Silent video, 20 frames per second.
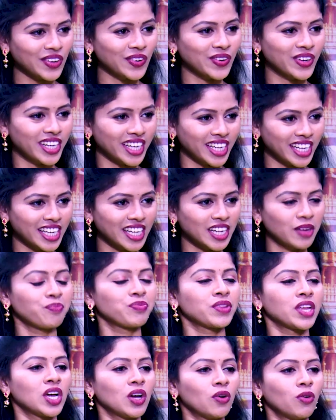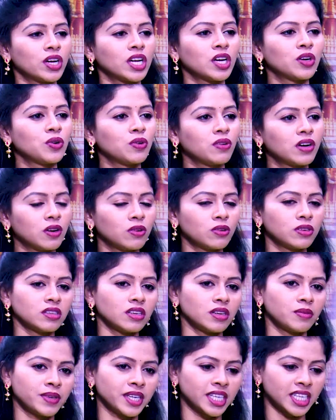ఓకే ఓకే గురుగారు
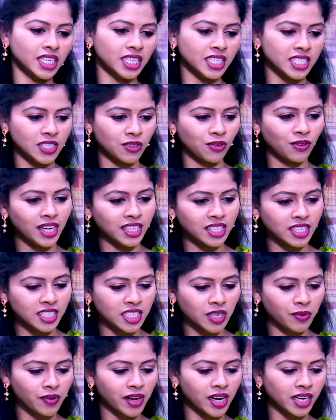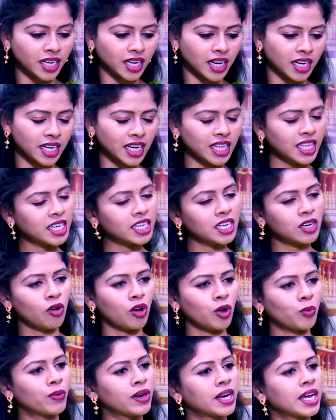మనకి శివరాత్రి సమయానికి కానీ లేదంటే
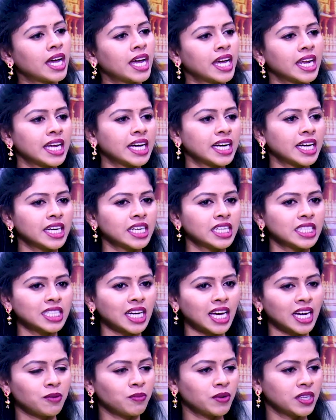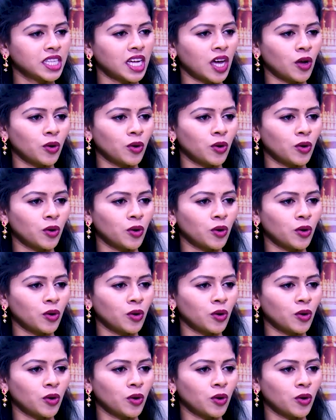నార్మల్ గా అయినా కానీ చాలా మంది